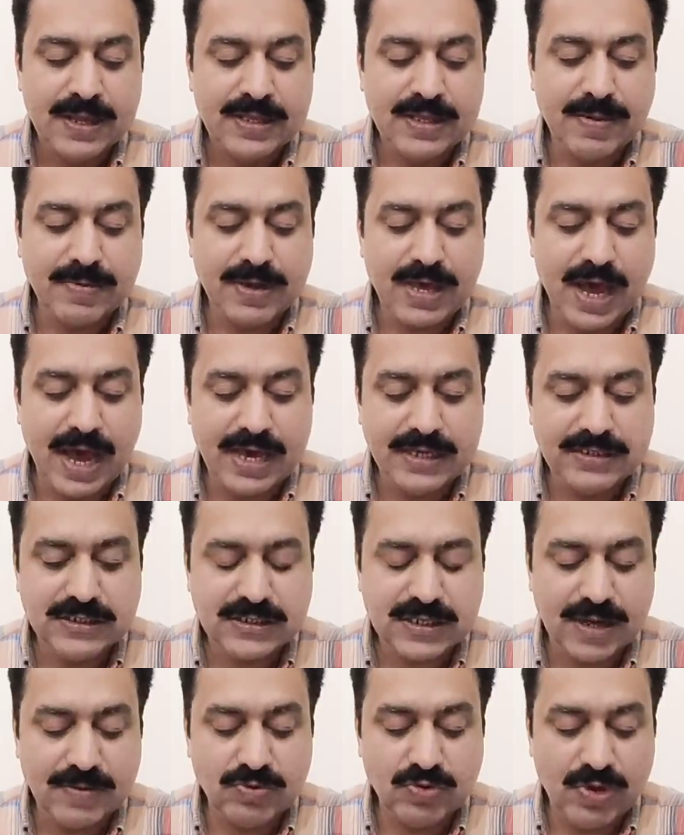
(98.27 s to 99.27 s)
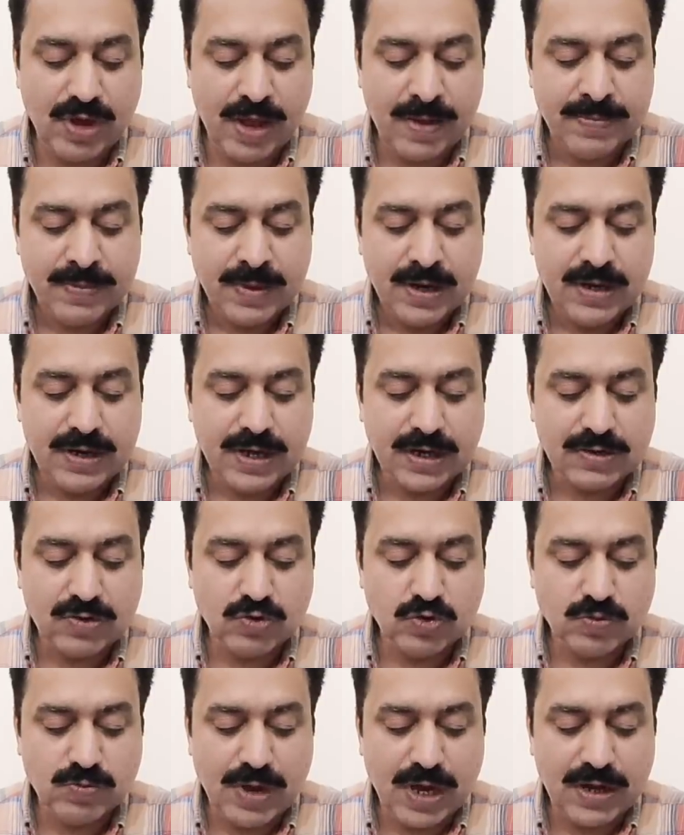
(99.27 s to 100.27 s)
जबकि आई जी साहब जो हैं डॉक्टर
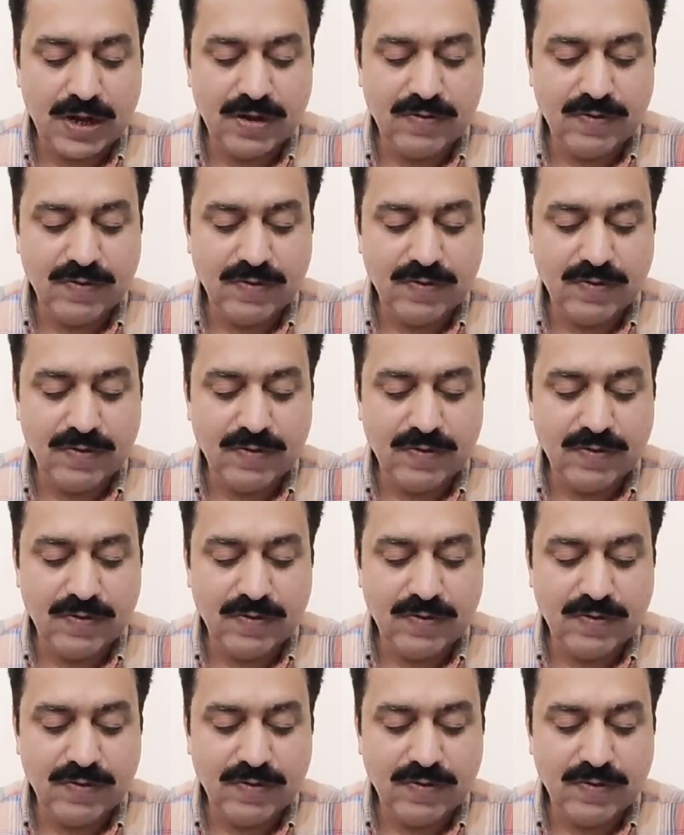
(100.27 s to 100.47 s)
उस्मान